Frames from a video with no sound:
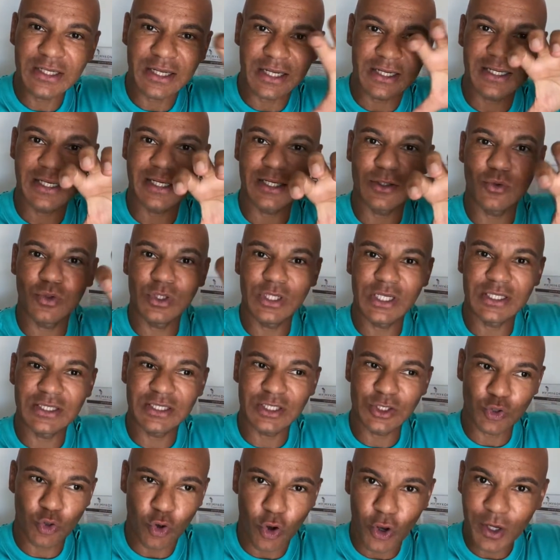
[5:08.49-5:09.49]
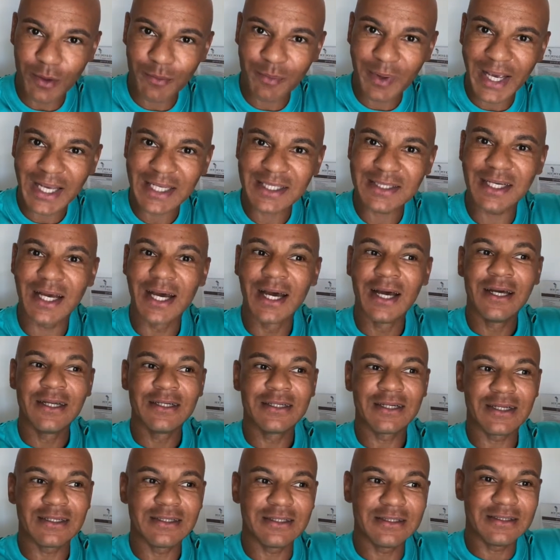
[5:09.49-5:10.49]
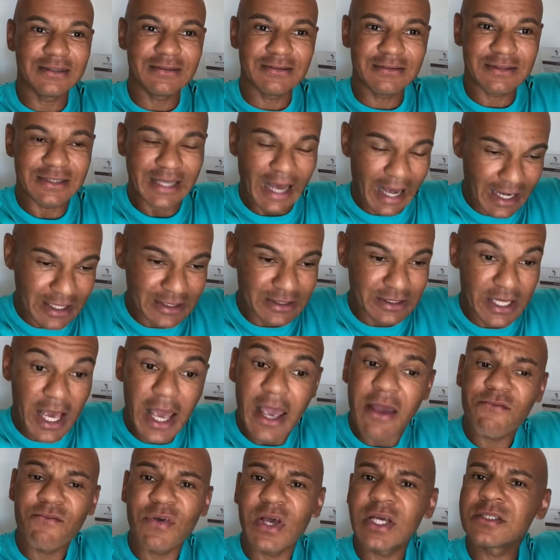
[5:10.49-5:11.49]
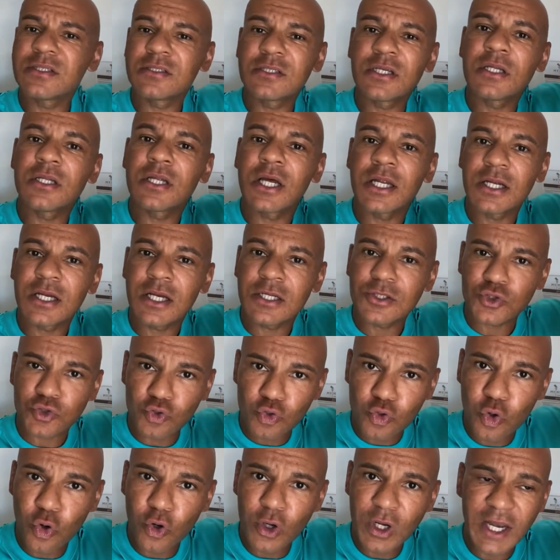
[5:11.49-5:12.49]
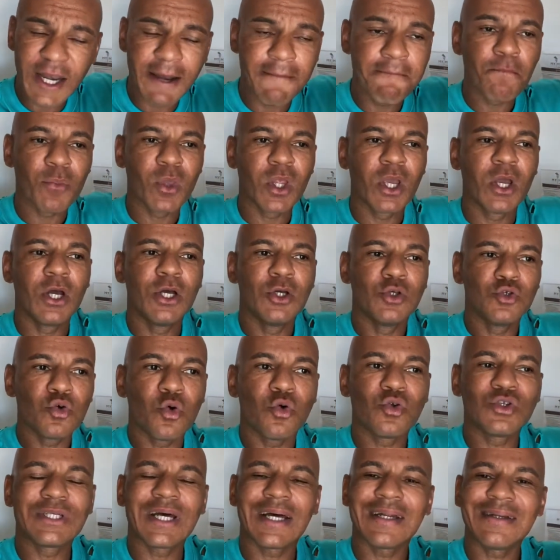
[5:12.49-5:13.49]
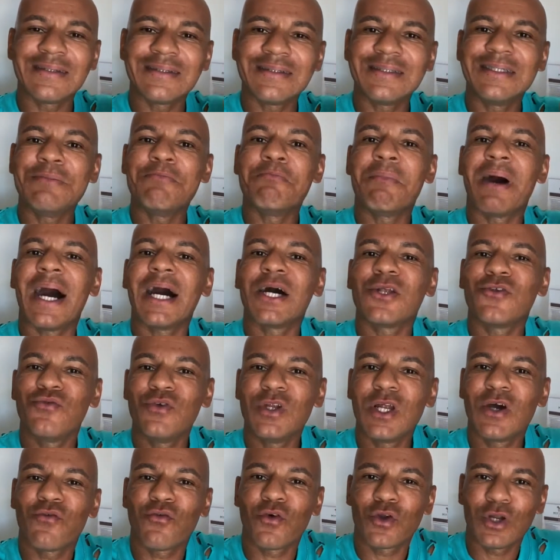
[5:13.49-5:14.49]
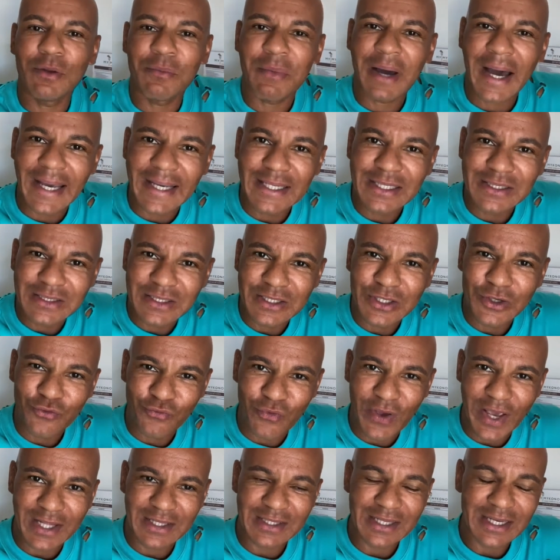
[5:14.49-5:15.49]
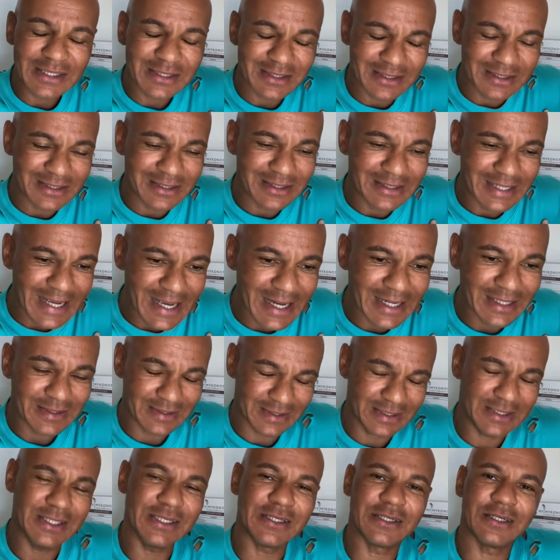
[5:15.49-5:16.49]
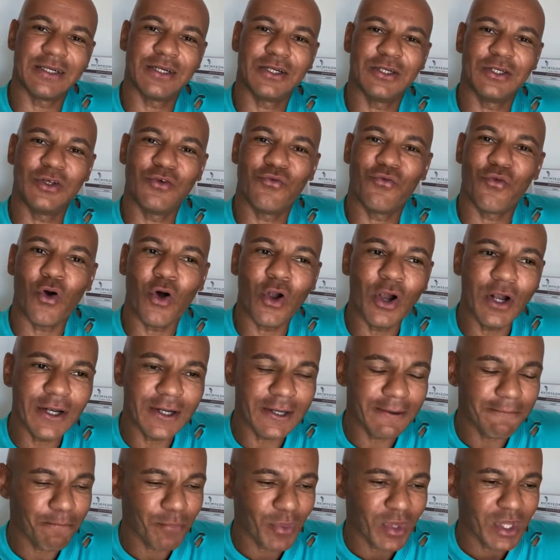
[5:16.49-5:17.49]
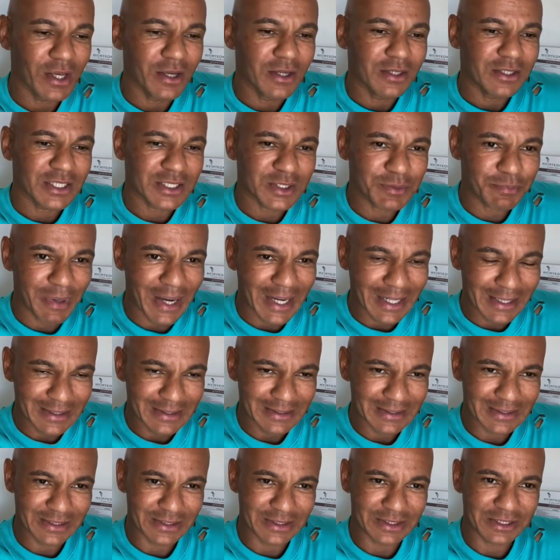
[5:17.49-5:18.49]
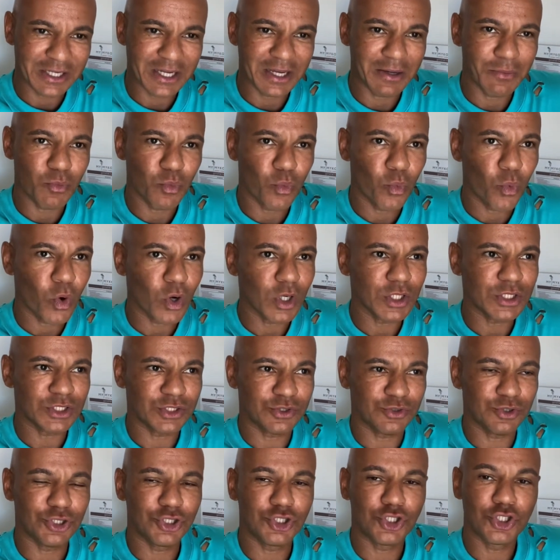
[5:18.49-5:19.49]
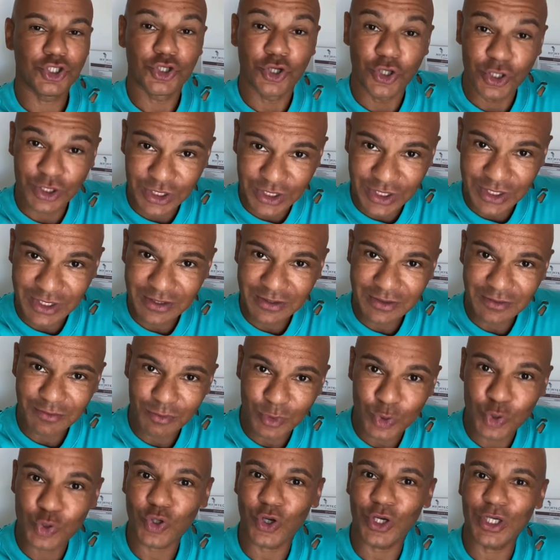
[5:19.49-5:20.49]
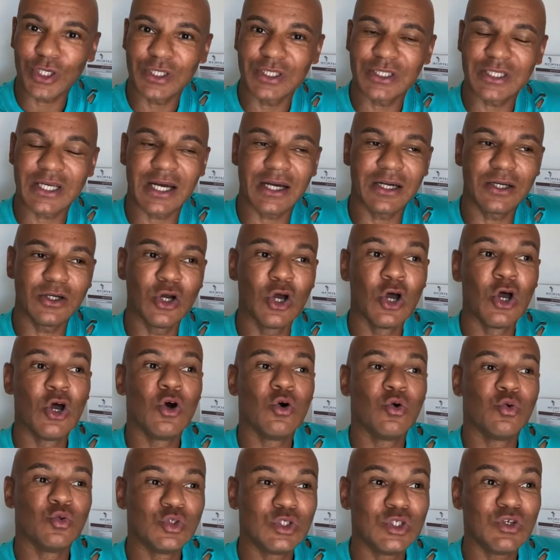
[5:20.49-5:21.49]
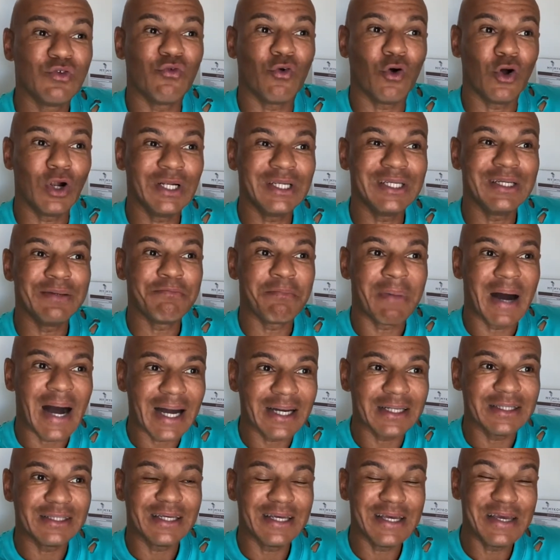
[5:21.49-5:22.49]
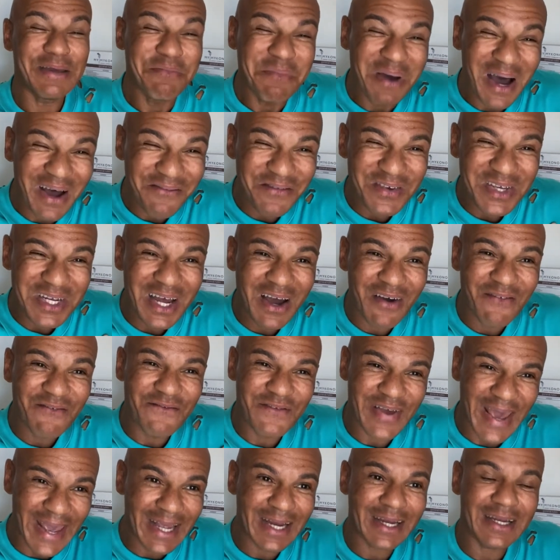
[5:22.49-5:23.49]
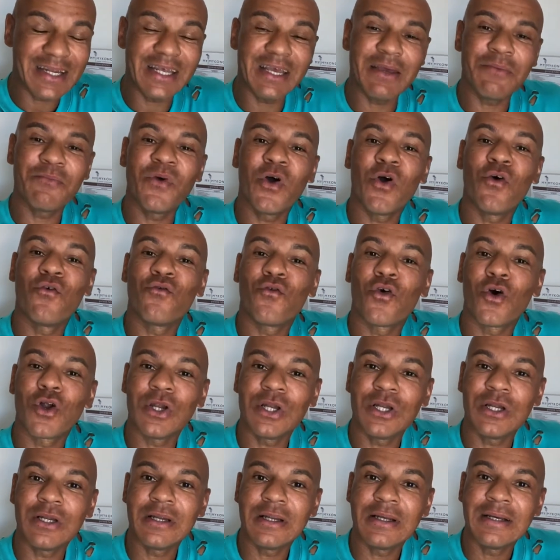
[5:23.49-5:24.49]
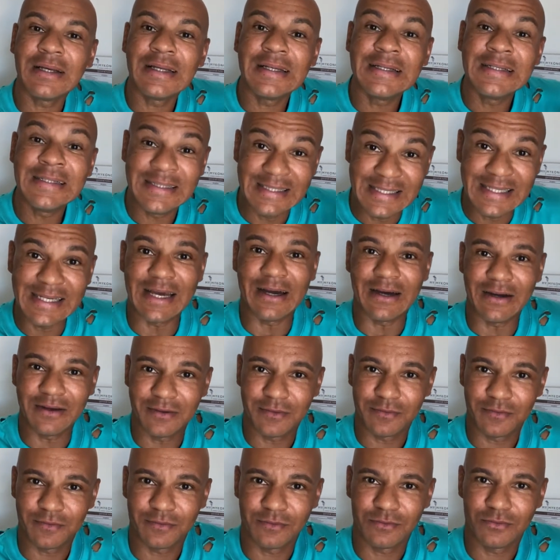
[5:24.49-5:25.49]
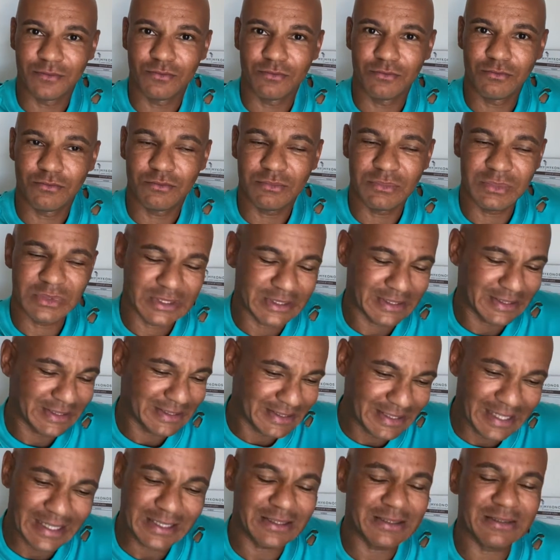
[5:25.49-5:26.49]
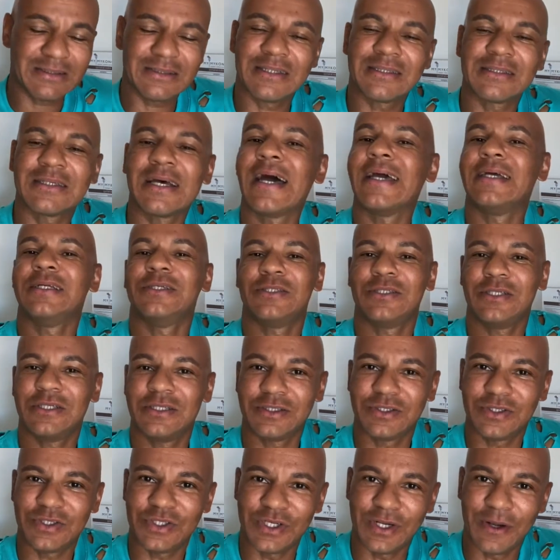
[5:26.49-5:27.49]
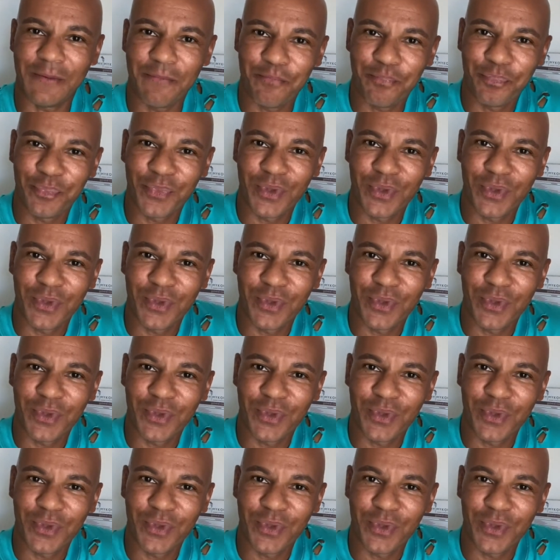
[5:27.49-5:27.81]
Dann regulieren sie Coinbase, dann sagen sie, hey, wer sind denn deine ganzen Kunden? So, und dann ist die Macht wieder von dem Einzelnen weg. Das ist deren Ziel. Die wollen das Bankensystem Wall Street schützen mit solchen Sachen und sie wollen die Macht immer wieder wegnehmen von dir. Das ist das einzige Ziel.